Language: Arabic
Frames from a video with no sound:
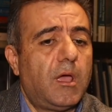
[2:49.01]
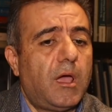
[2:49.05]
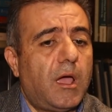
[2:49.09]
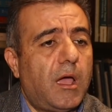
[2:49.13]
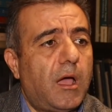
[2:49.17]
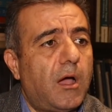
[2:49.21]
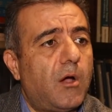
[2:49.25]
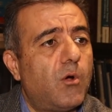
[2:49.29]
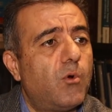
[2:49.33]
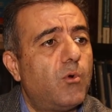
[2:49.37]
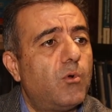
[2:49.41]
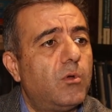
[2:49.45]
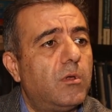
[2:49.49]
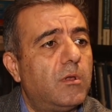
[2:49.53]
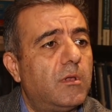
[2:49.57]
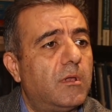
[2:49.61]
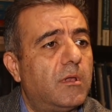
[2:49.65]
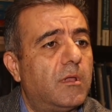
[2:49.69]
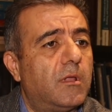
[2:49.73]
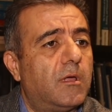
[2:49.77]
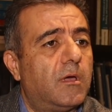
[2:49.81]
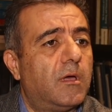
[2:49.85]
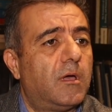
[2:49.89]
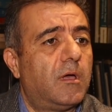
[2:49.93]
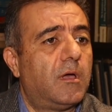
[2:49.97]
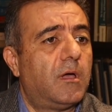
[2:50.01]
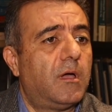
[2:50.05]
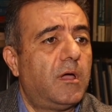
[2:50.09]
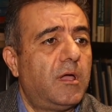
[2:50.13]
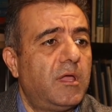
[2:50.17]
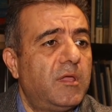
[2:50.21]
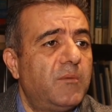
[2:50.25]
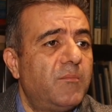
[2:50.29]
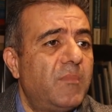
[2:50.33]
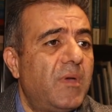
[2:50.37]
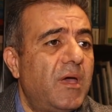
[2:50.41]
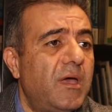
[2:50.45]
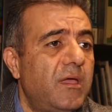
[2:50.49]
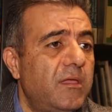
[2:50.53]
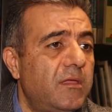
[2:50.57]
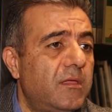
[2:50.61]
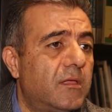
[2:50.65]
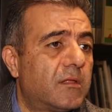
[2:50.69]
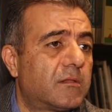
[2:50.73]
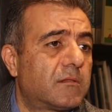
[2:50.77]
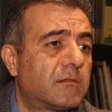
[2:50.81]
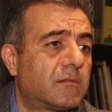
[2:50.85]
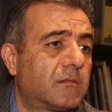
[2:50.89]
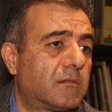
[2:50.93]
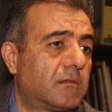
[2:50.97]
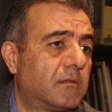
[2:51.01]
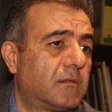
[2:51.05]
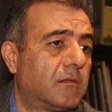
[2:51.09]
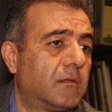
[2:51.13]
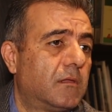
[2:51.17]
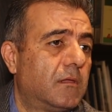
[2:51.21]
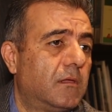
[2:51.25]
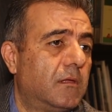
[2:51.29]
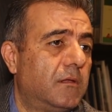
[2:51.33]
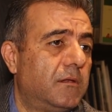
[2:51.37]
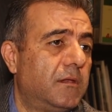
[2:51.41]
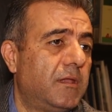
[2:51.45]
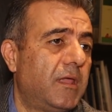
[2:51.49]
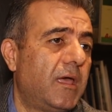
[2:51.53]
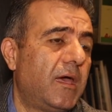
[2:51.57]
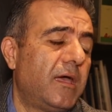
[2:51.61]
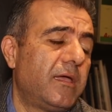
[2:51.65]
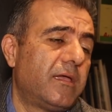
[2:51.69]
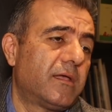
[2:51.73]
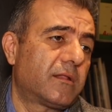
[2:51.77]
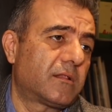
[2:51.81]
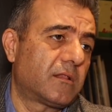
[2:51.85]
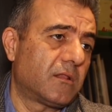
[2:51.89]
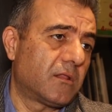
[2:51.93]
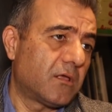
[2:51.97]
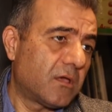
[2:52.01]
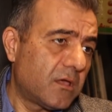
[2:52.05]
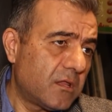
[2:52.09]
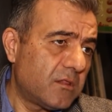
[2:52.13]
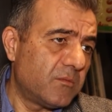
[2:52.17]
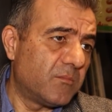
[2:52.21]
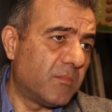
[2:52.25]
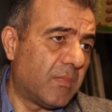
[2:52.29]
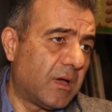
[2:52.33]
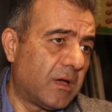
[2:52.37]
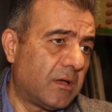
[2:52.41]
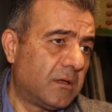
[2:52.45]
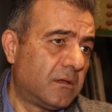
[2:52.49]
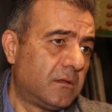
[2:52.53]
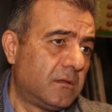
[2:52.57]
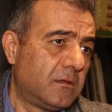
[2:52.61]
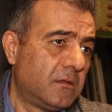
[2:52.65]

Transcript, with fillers: حول حماية نهاية الخدمة